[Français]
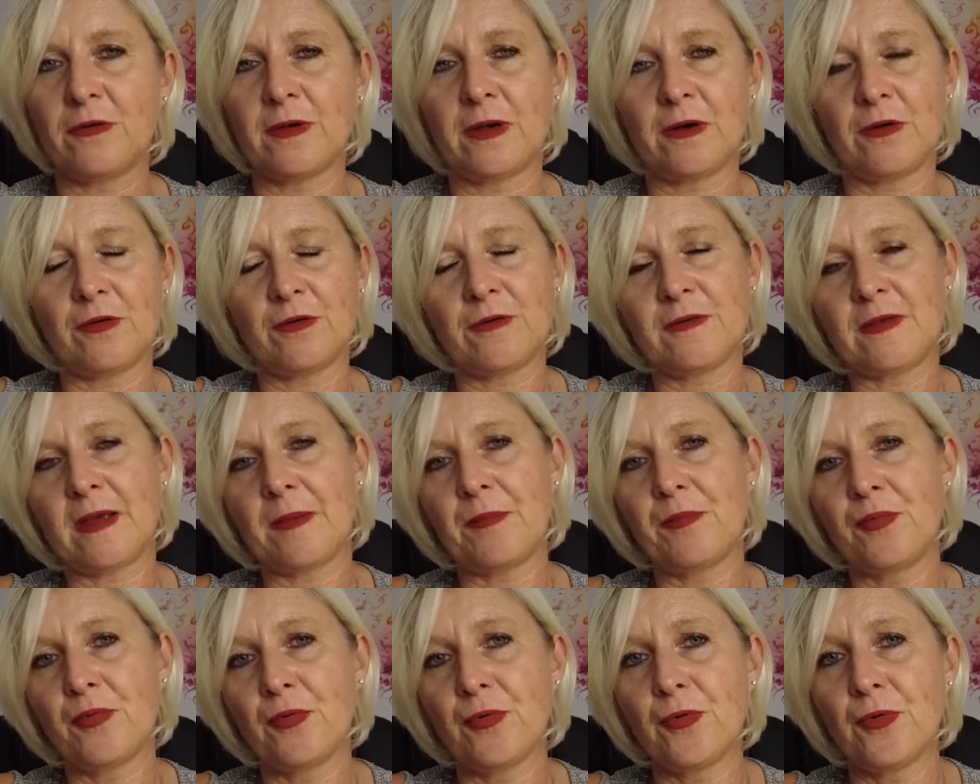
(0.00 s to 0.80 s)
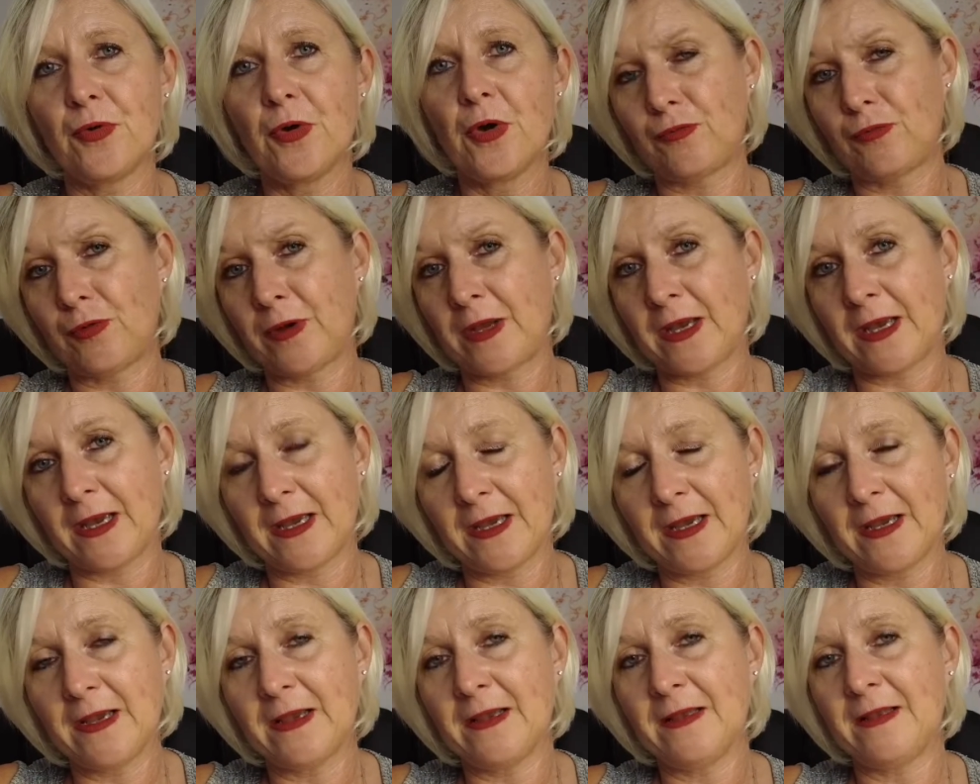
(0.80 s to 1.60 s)
Alors ça peut
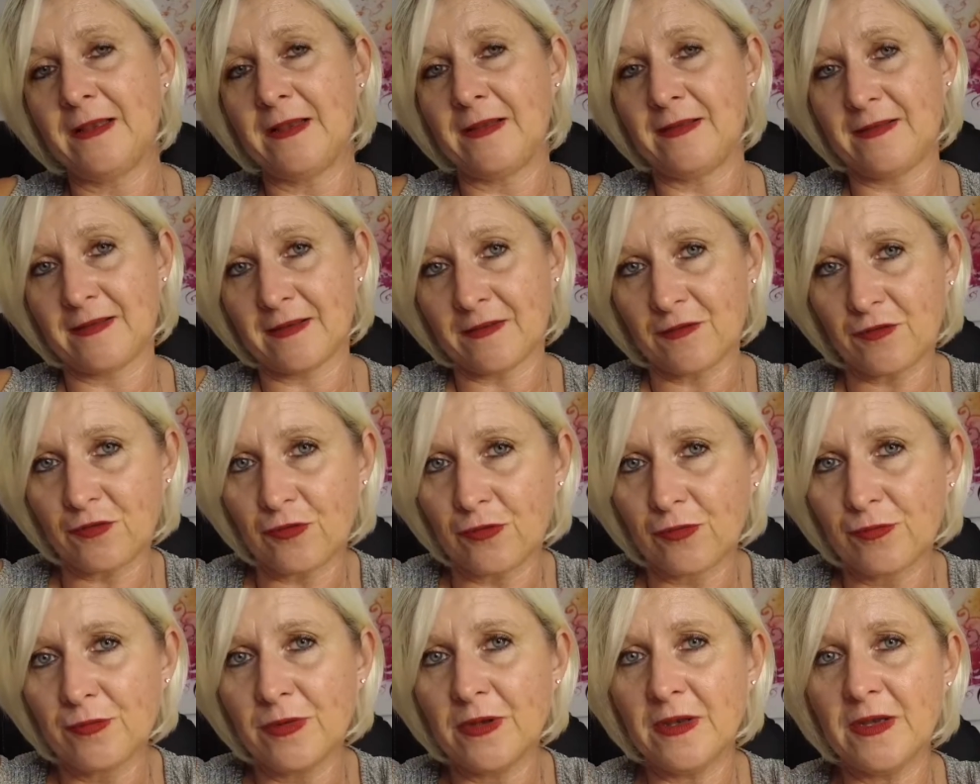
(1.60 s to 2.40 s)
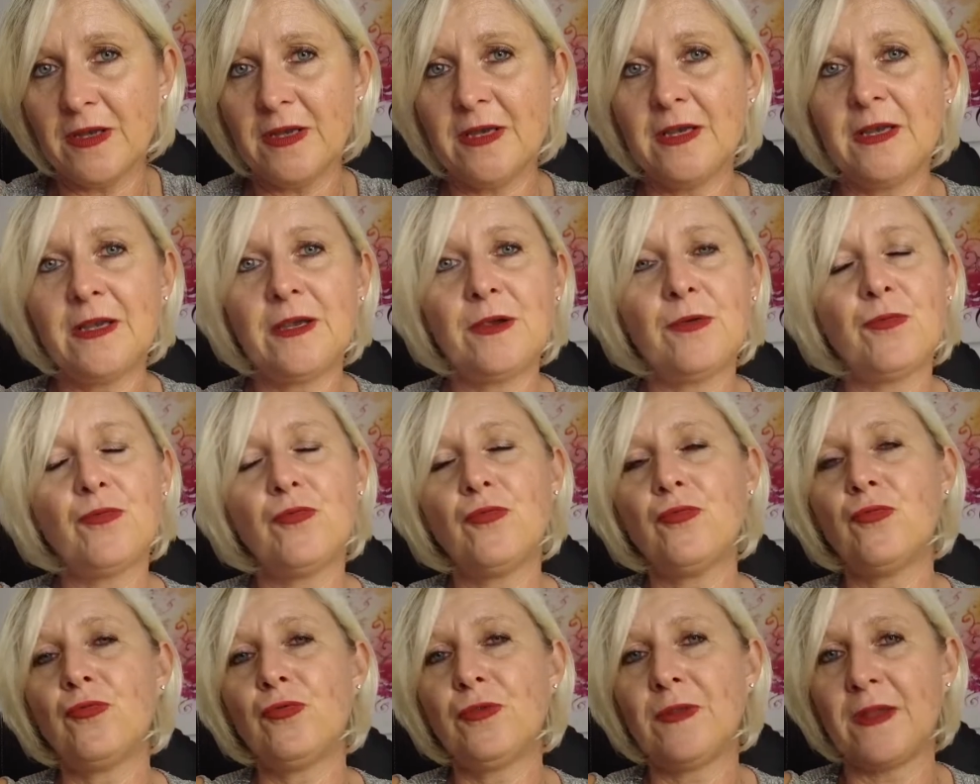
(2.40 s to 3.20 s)
créer des insomnies
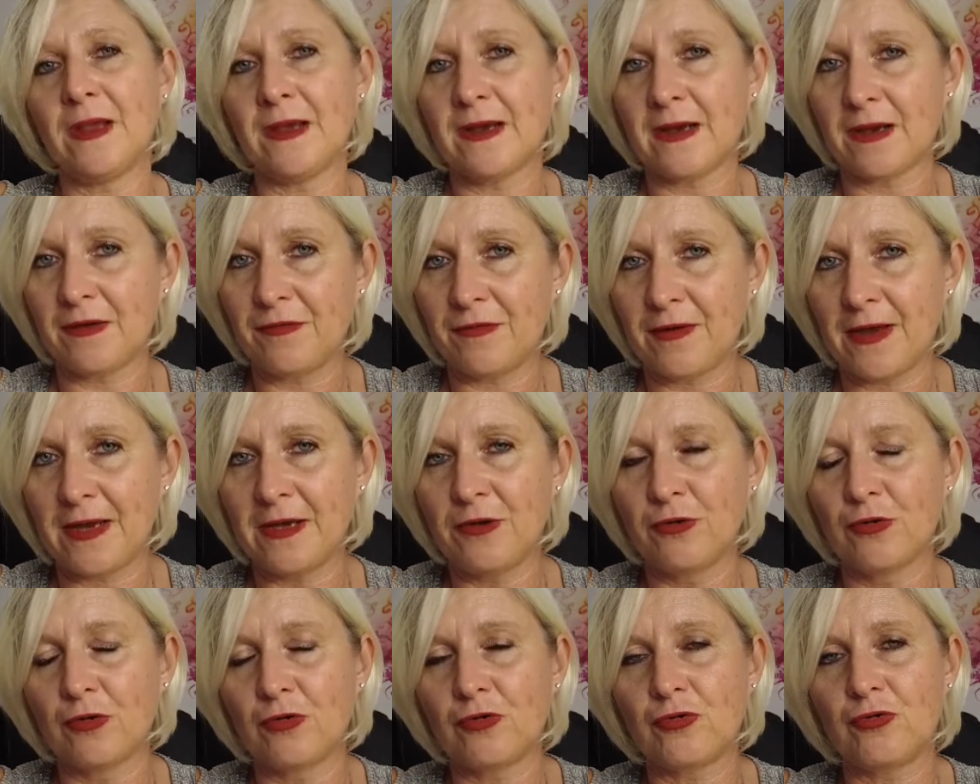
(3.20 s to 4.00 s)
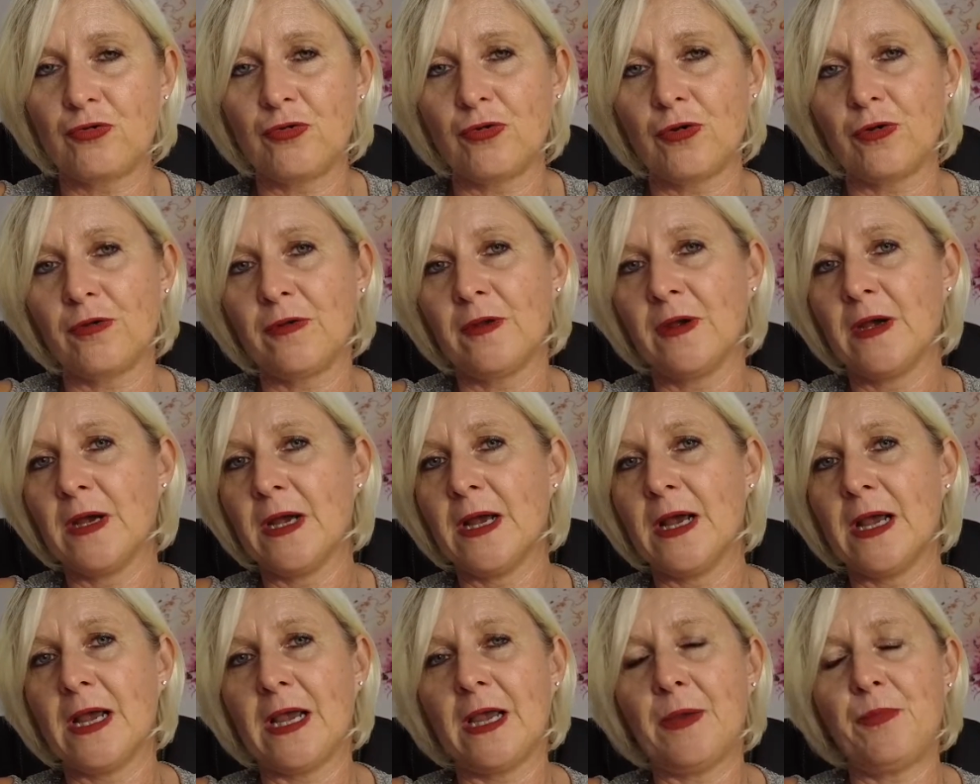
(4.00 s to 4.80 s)
ou des réveils nocturnes.
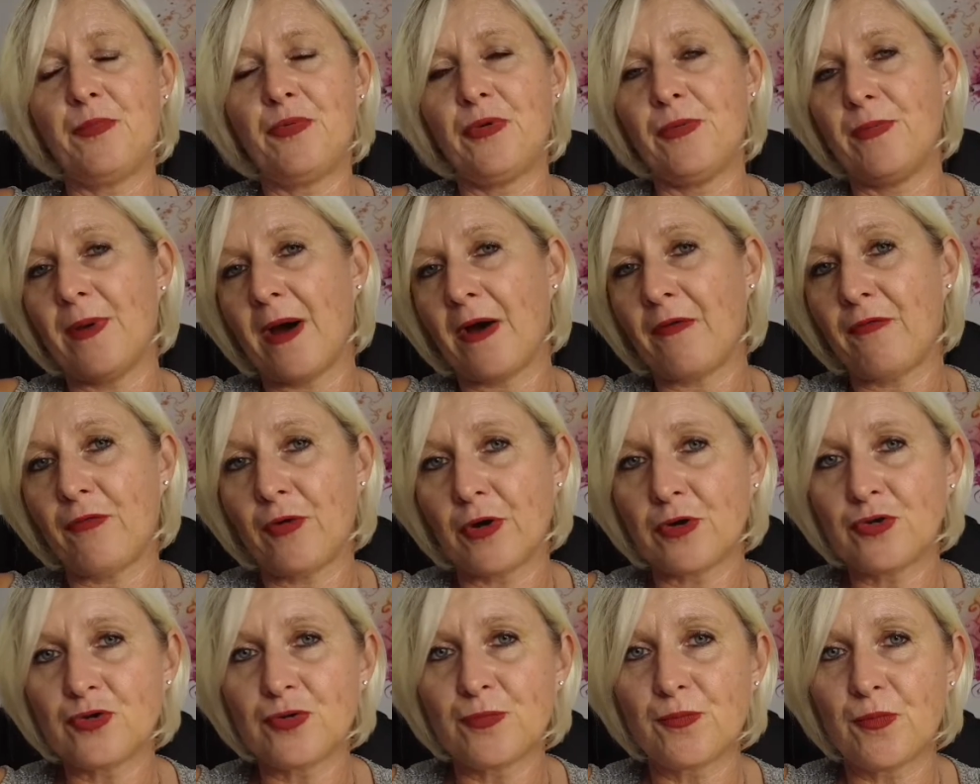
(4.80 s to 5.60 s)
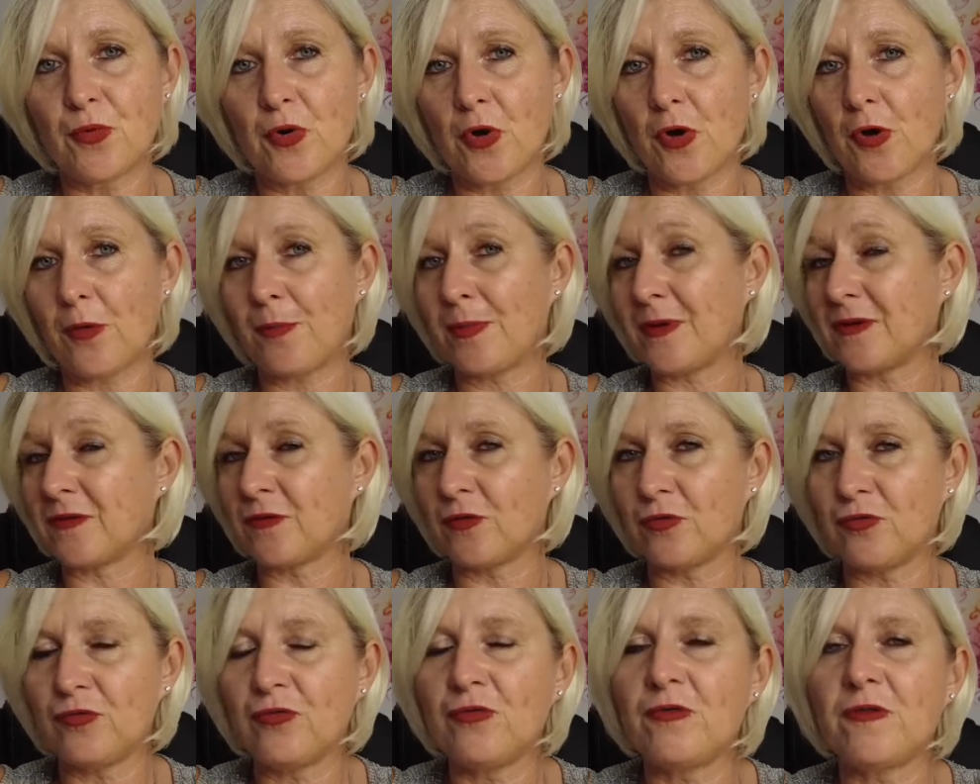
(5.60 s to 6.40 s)
Et puis parfois tu pleures parce que
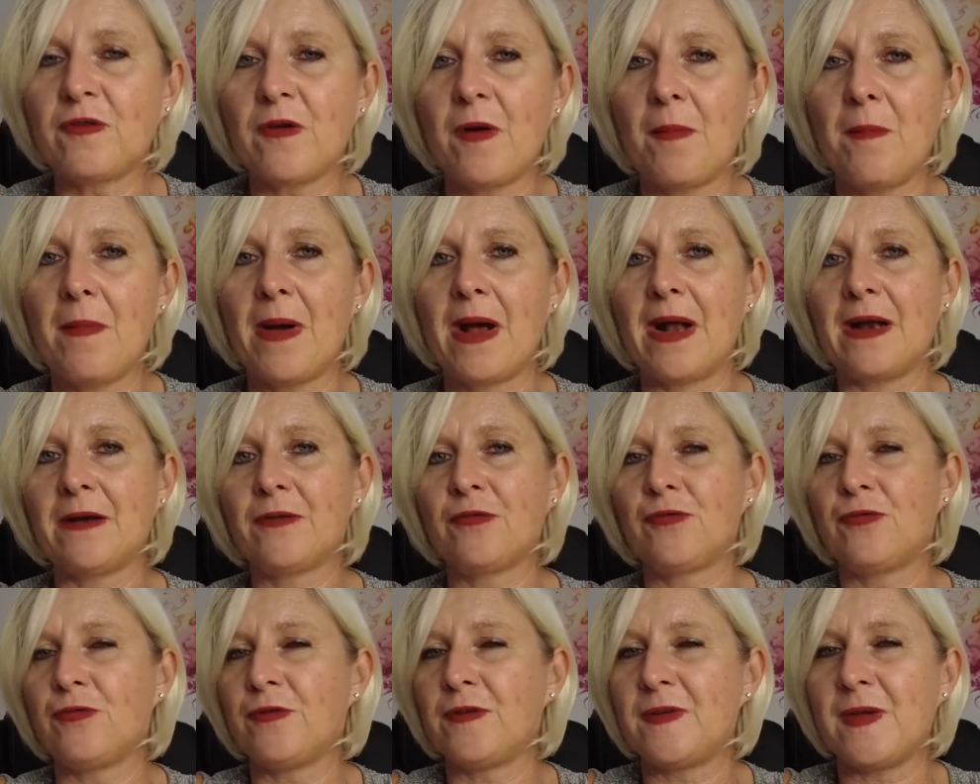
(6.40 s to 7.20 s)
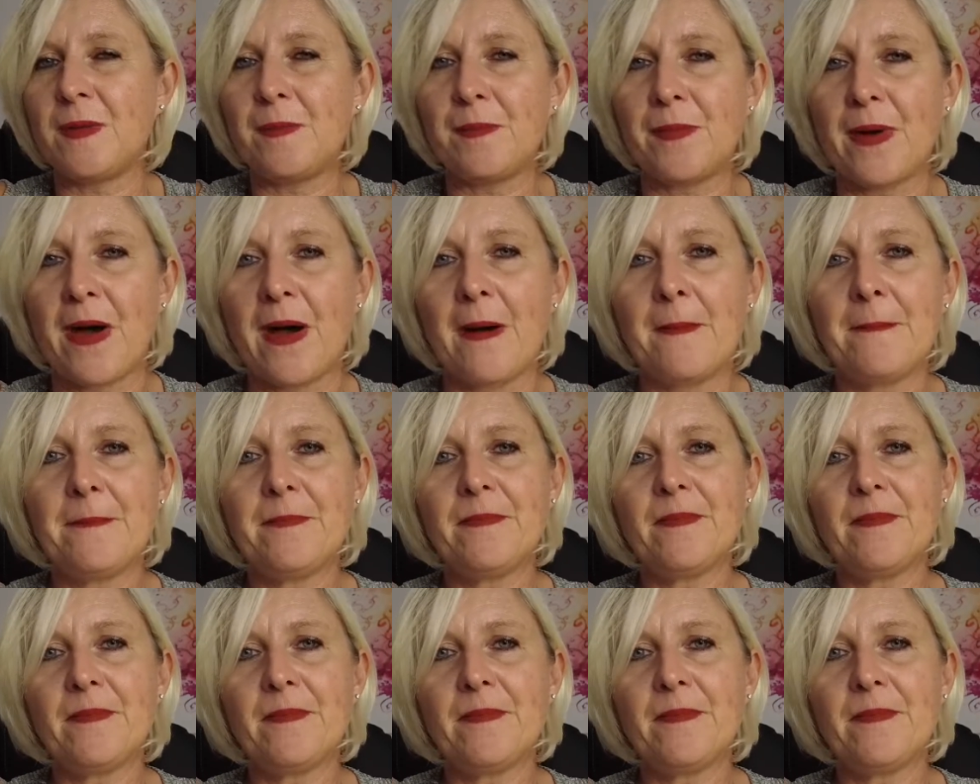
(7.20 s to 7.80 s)
tu te sens mal, tu sais pas.